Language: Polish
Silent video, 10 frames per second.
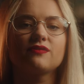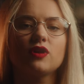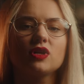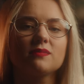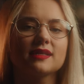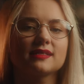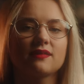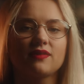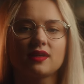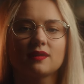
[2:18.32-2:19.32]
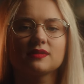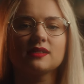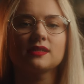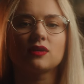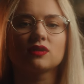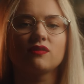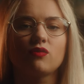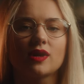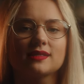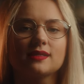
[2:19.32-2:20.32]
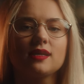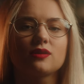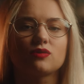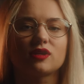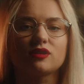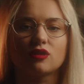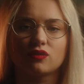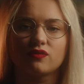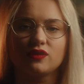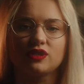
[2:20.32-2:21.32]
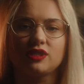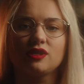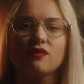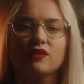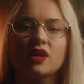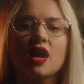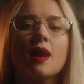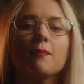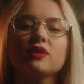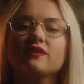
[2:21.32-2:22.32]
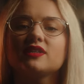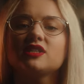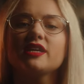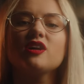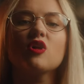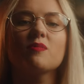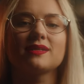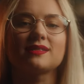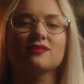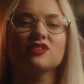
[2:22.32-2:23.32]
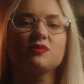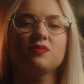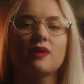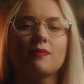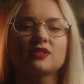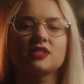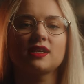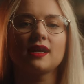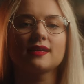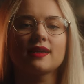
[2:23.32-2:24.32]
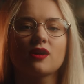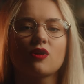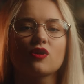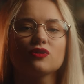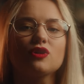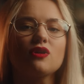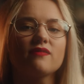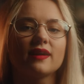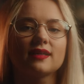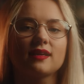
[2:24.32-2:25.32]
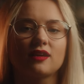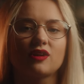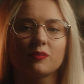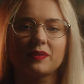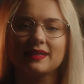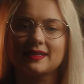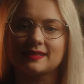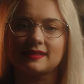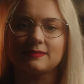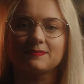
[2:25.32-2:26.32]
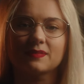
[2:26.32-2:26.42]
z wrogim nastawieniem ze strony władz niektórych torów wyścigowych, ponieważ jego obecność była postrzegana jako kontrolowanie ich kompetencji.